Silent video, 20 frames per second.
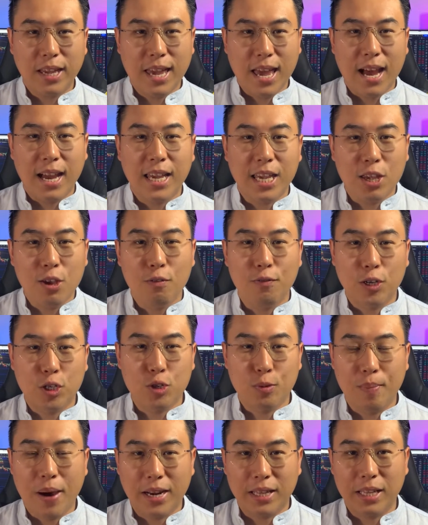che anch'io
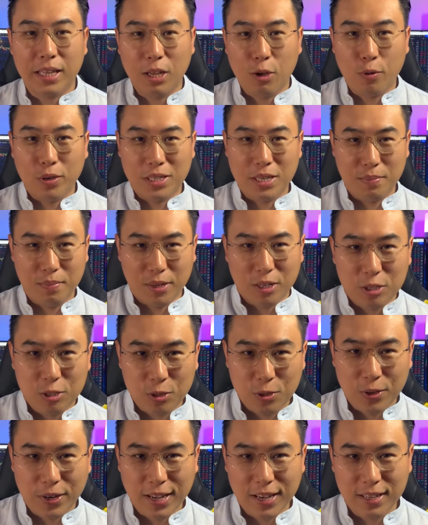faccio parte di queste
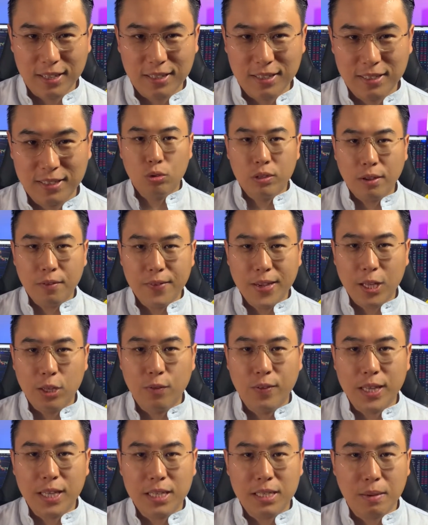persone. Tuttavia
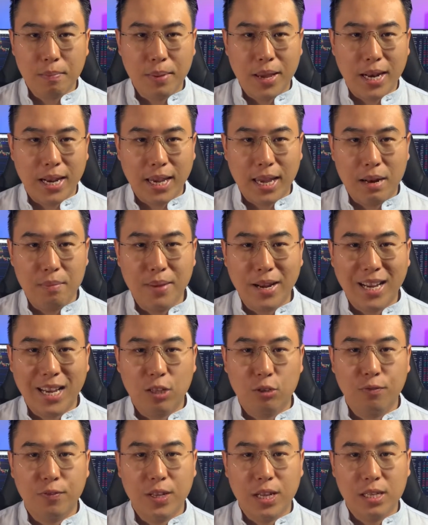dovete sapere che il
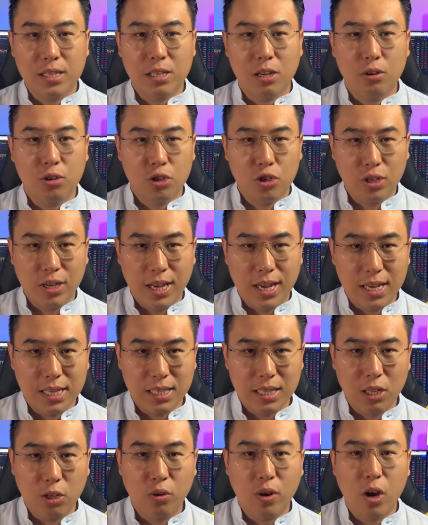mercato finanziario
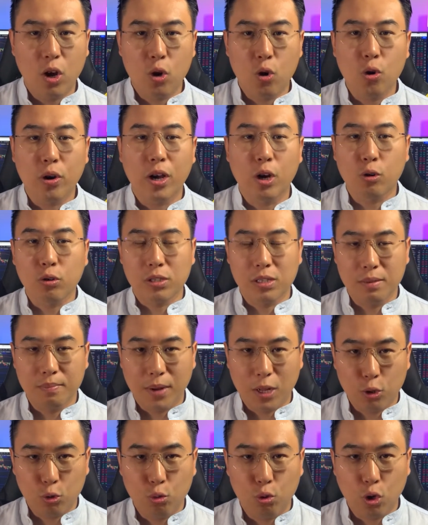cinese non è ancora così
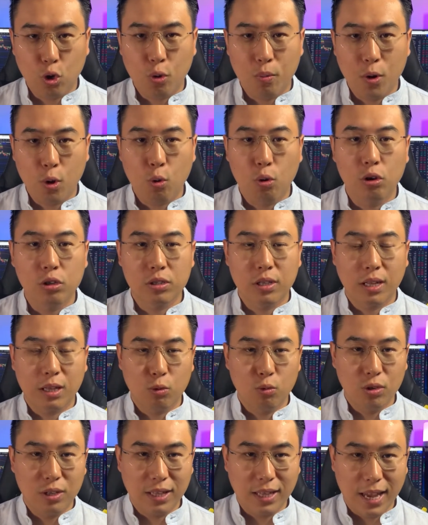maturo come quello
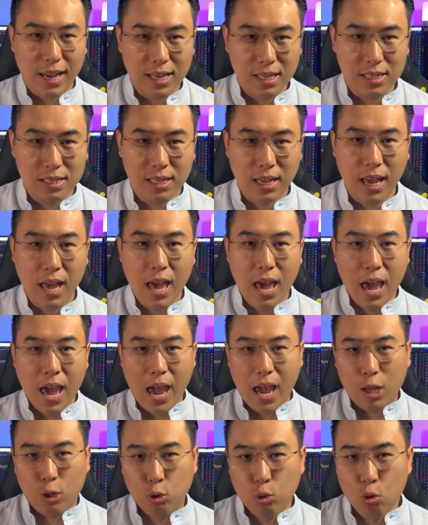statunitense
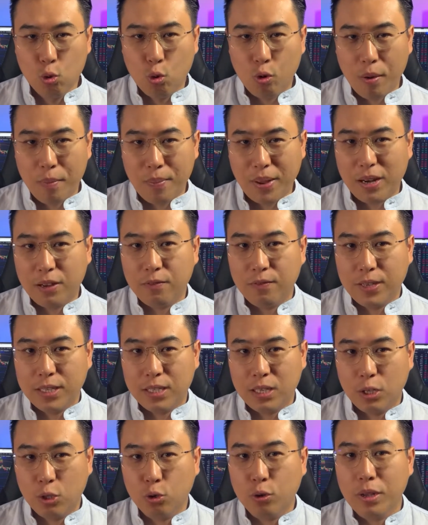e dunque per
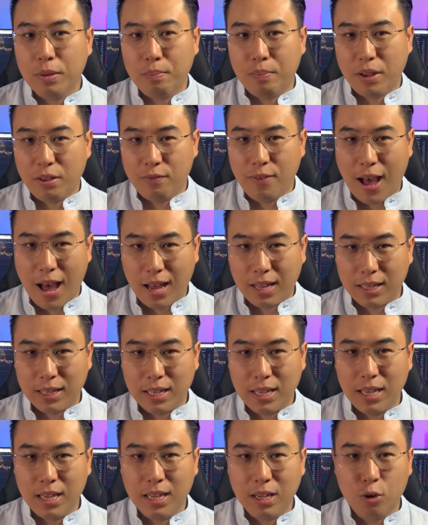investitori privati